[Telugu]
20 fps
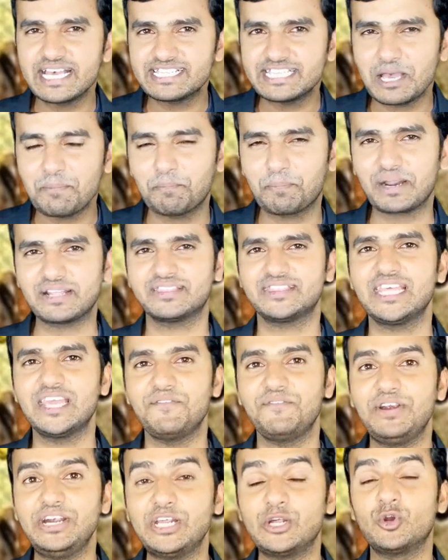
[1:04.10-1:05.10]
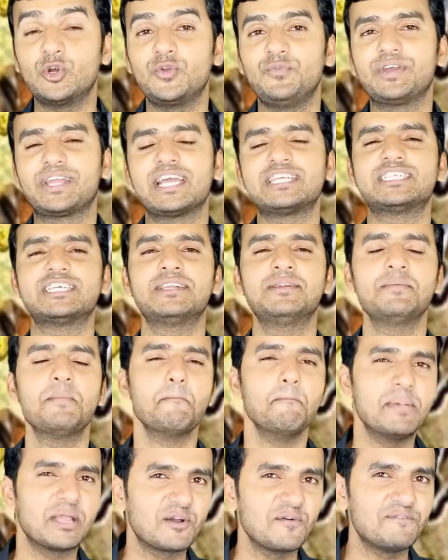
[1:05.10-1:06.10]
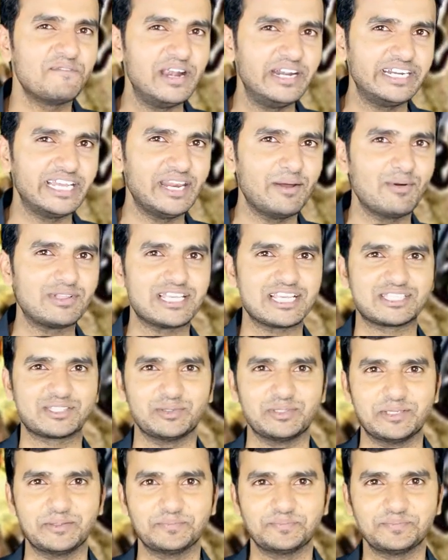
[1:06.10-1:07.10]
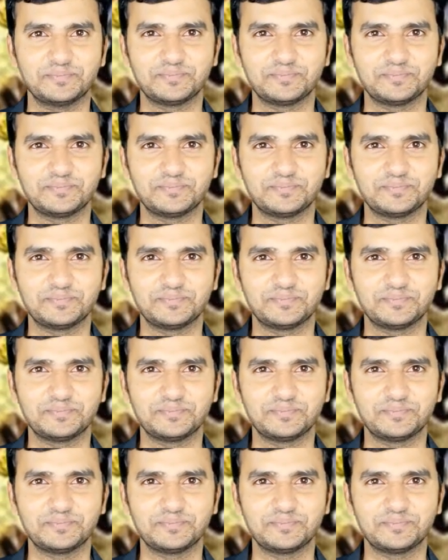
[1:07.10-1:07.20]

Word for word: చేసే ప్రతి వీడియో నోటిఫికేషన్ మీకు వెంటనే వచ్చేస్తుంది